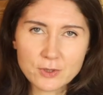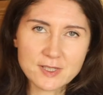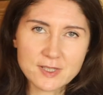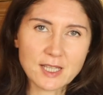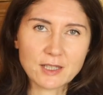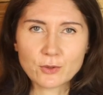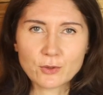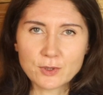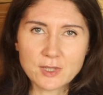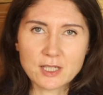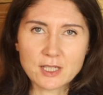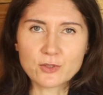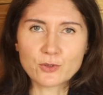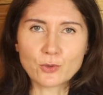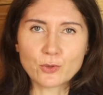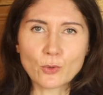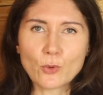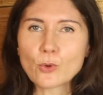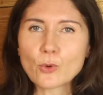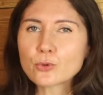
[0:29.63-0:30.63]
de cette
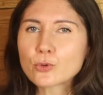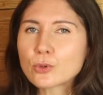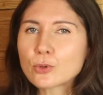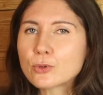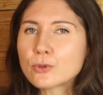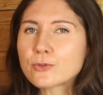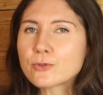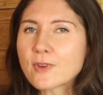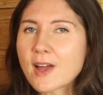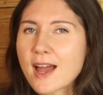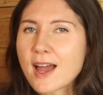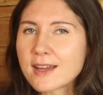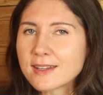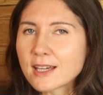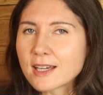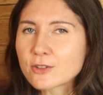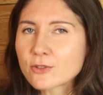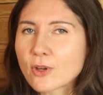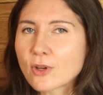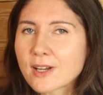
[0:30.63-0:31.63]
connexion, on trouve
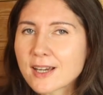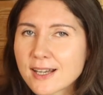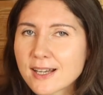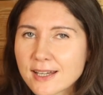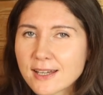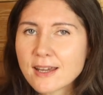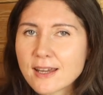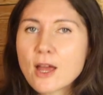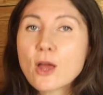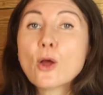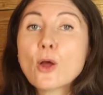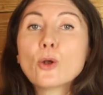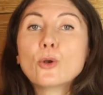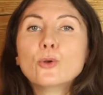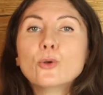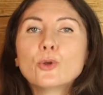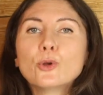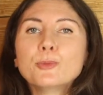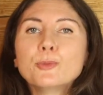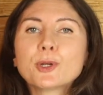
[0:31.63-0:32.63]
un acteur clé,
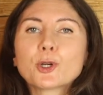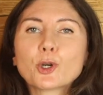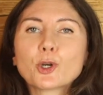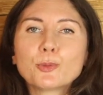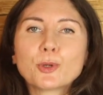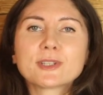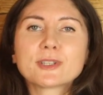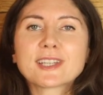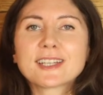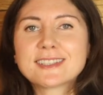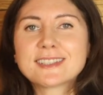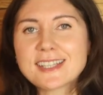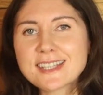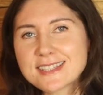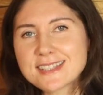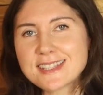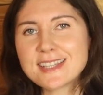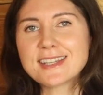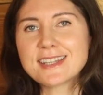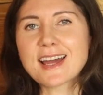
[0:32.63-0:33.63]
le microbiote
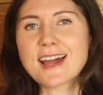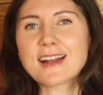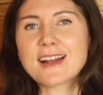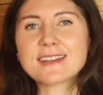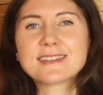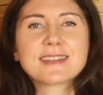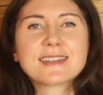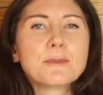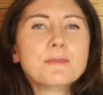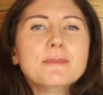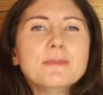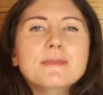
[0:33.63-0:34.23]
intestinal, ces